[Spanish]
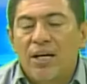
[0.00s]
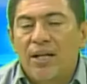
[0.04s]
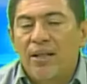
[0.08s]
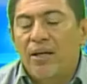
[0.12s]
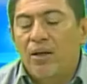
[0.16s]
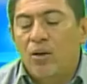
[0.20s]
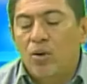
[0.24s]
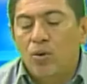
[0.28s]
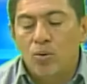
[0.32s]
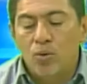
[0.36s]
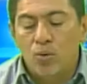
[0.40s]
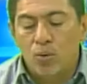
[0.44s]
de
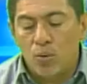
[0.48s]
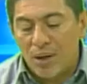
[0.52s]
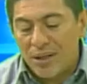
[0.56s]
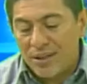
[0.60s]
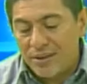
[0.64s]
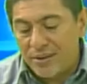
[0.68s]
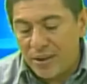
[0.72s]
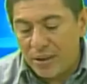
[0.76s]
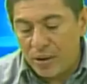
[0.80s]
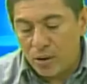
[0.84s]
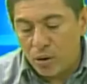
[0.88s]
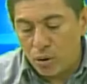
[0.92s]
don
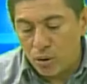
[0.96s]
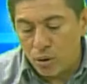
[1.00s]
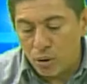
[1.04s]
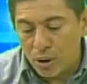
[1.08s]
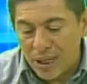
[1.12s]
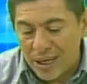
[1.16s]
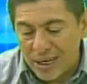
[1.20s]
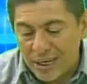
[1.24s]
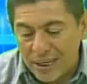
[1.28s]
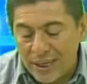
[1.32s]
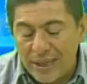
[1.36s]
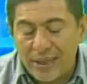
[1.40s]
Juancito
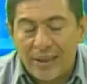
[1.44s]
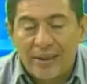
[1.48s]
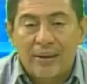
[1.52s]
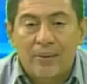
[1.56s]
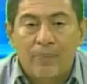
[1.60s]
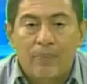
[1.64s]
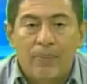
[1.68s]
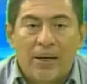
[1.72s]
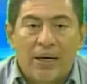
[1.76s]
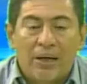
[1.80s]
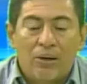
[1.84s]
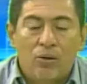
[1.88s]
Argueta.
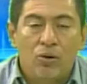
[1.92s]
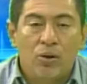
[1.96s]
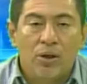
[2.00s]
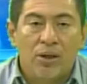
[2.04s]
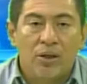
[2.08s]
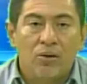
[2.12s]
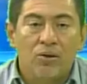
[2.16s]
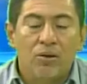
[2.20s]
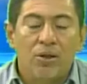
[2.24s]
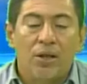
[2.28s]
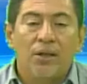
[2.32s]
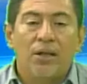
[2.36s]
Para los que
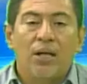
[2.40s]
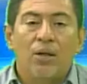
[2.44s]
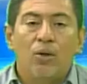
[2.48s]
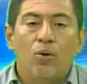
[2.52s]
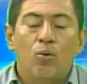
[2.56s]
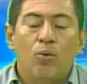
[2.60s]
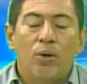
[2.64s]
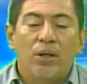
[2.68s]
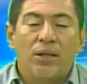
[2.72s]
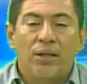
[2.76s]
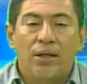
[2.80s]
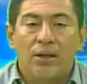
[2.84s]
no se han dado
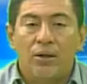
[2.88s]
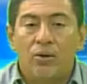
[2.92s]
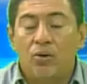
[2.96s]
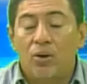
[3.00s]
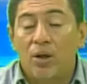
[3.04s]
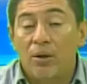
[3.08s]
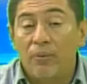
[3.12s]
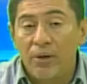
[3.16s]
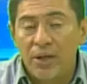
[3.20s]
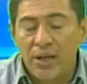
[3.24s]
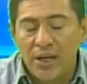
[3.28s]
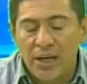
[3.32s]
cuenta
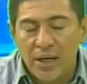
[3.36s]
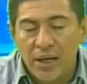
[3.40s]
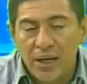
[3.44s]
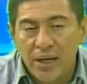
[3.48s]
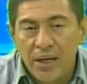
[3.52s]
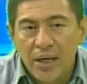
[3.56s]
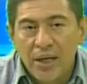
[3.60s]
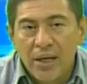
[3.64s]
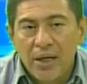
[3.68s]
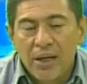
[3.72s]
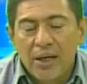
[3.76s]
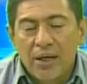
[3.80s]
todavía,
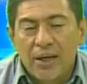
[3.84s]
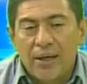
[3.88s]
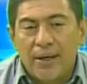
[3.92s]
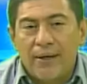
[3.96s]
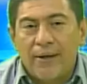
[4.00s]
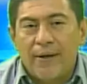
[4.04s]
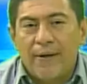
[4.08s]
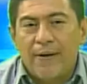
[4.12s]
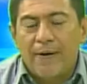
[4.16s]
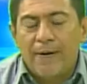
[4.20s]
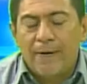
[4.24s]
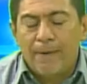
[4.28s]

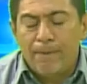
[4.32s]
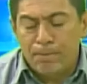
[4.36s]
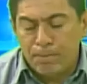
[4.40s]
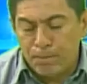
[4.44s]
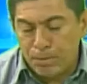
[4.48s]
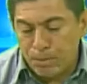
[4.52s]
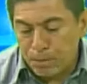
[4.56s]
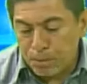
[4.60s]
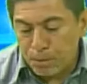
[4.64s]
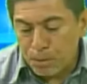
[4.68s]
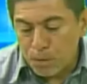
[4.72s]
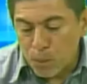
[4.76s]
eh,
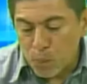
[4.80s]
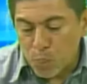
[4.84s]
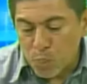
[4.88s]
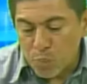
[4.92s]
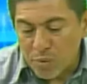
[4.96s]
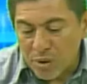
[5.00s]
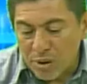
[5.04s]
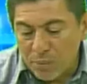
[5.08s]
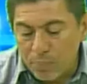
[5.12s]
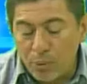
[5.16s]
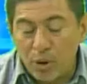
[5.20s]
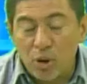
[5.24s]

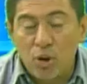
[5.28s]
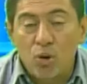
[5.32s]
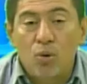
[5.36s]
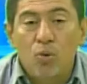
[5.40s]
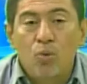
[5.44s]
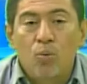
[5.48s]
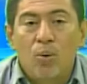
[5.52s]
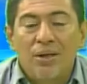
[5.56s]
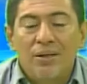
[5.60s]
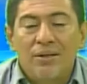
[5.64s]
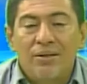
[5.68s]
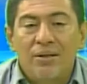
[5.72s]
pues don
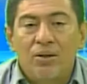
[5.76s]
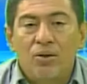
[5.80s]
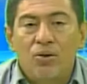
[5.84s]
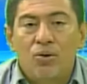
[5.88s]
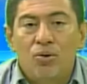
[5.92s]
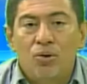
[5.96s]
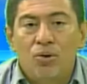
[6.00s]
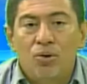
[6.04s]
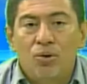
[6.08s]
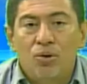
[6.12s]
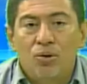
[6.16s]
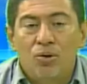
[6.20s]

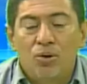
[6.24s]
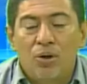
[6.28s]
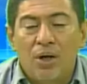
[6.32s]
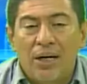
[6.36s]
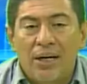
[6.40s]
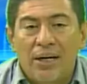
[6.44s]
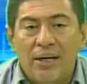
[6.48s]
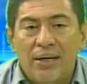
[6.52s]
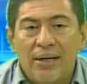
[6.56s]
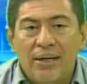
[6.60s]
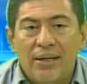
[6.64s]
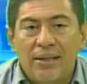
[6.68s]
Juancito
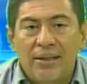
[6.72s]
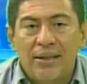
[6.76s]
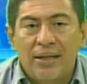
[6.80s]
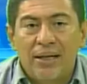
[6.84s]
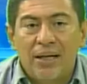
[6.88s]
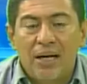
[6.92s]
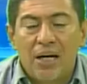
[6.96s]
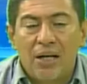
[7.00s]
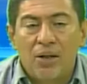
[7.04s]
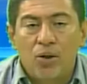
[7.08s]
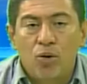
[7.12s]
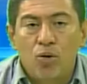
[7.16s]

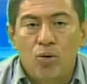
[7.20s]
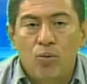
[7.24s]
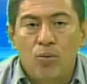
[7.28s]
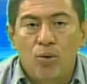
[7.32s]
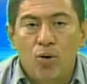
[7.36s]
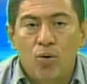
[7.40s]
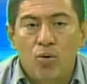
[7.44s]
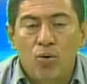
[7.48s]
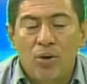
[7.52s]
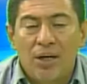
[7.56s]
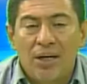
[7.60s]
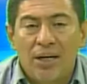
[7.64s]
Argueta tuvo
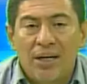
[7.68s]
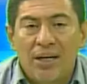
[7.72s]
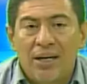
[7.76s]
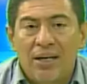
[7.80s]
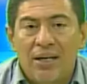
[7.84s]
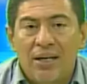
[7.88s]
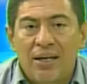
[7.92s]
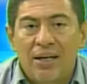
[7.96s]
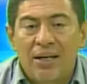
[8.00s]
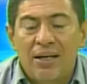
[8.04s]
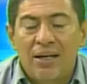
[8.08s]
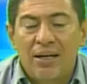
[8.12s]

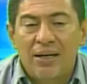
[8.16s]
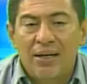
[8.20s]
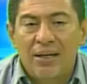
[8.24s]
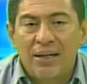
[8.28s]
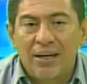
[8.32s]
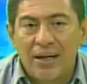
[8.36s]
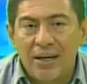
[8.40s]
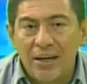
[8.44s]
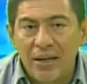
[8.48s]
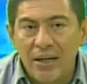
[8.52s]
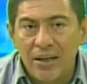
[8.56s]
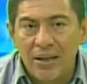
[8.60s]
una
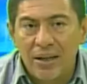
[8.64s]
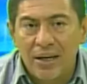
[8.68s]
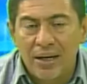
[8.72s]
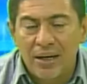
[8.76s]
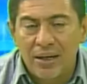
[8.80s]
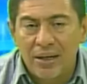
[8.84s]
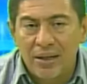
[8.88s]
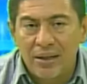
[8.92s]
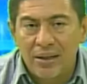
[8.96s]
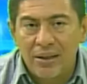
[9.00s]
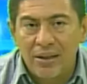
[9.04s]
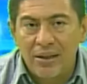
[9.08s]

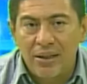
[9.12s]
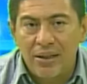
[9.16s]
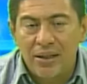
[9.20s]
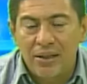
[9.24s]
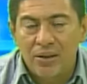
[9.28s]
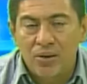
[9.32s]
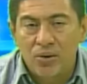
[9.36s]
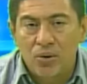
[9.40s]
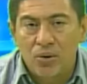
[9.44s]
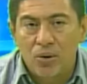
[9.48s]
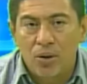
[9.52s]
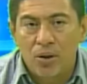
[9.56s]
caída y
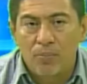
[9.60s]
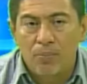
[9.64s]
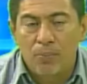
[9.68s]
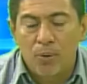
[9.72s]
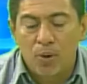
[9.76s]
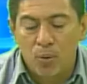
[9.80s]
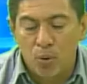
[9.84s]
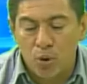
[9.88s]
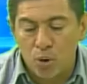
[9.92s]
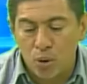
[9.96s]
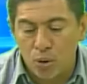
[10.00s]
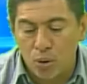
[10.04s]
eso le
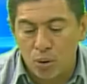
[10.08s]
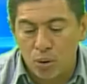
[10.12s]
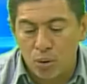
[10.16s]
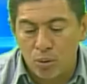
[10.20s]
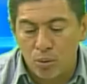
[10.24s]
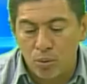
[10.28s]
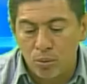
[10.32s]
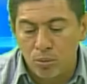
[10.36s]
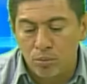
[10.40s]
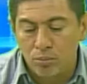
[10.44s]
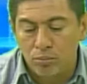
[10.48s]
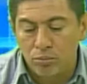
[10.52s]
provocó
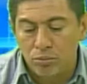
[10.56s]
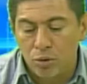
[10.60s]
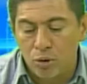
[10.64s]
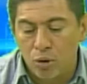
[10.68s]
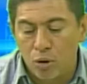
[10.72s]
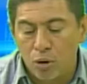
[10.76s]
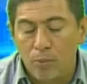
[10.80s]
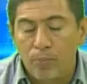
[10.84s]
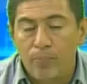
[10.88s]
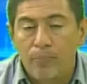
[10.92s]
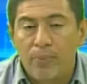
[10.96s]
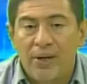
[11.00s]
un
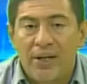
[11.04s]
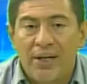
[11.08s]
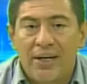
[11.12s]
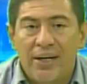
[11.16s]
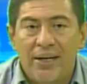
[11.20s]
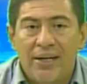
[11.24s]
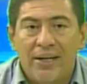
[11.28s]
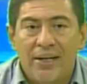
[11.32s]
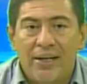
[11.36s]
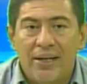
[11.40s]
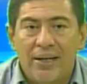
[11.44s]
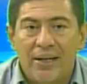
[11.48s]

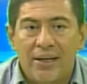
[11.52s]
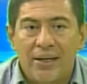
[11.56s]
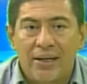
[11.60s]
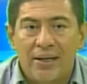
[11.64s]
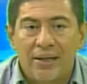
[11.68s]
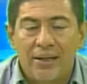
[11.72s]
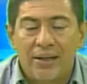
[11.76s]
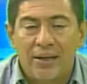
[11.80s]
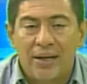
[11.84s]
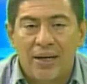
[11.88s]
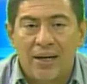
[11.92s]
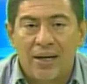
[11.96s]
golpe
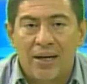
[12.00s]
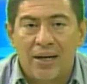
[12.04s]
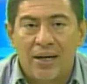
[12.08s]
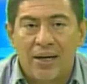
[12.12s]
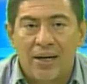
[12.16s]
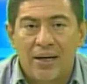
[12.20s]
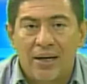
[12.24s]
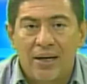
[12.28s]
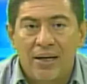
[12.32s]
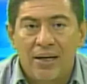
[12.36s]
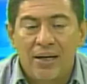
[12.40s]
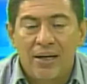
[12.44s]
en
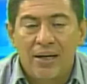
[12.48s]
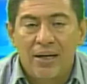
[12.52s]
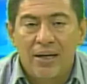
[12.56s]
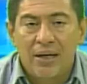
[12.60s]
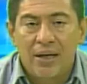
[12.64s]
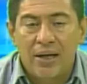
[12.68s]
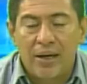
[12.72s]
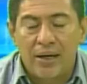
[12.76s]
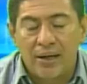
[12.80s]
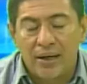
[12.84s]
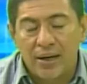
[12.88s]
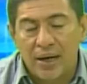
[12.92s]
la,
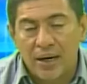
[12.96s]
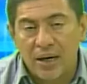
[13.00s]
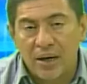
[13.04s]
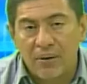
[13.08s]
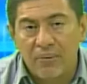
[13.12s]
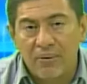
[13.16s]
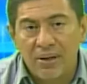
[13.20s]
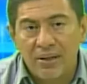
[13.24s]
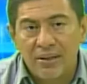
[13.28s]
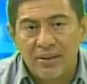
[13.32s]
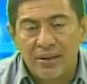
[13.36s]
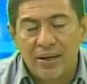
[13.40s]
en la
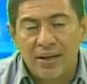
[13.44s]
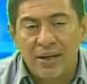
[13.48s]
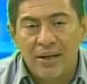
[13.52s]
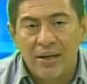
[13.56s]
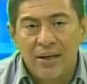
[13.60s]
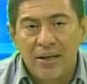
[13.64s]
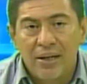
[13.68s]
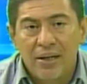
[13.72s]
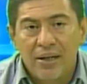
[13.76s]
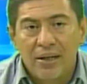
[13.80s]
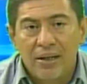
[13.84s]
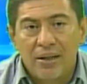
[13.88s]
cabeza,
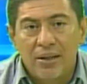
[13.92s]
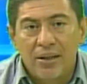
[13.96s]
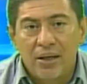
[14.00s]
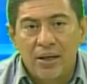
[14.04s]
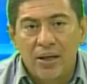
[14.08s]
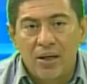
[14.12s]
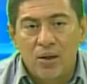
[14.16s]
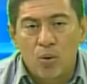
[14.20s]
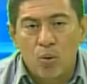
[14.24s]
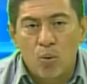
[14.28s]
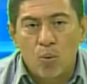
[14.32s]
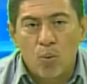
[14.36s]
de
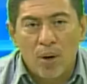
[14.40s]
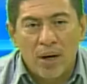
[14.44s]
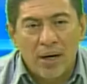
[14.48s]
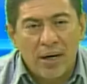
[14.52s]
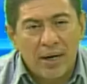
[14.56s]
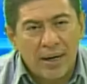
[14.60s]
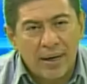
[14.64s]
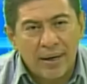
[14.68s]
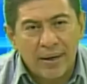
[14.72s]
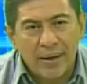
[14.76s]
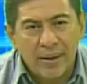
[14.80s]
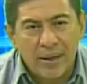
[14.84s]
lo cual
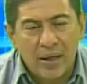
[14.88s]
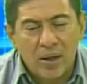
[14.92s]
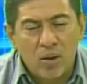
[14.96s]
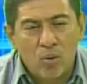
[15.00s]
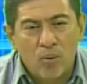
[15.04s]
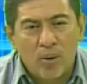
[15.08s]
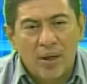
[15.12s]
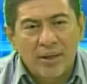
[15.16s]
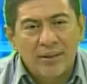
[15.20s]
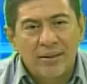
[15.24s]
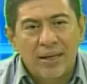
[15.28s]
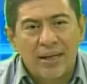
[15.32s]
ha quedado
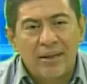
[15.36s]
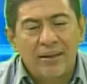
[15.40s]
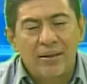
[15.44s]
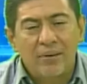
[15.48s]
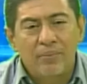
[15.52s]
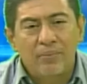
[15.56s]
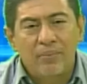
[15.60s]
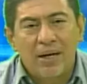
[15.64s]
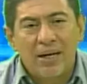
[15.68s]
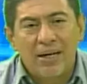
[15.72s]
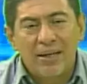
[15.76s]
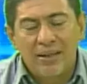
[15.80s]
bastante
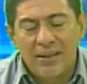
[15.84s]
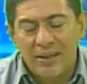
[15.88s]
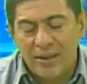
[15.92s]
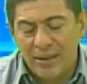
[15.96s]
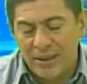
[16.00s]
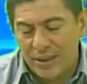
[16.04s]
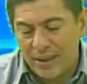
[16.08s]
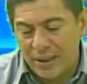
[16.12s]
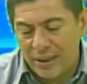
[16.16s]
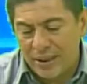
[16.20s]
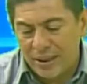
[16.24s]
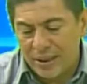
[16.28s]
mal
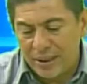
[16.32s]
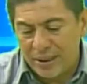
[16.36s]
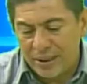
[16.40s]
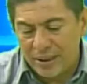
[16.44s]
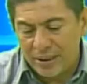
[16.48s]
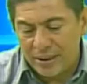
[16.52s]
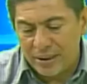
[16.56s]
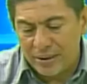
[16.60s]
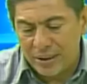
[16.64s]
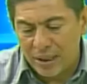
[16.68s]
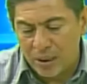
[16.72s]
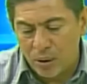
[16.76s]

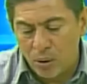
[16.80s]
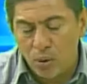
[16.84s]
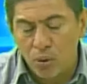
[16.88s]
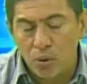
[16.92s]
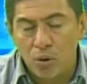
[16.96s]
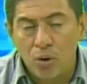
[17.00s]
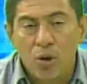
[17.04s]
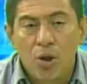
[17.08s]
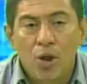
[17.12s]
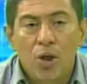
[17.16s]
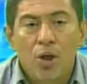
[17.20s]
de salud.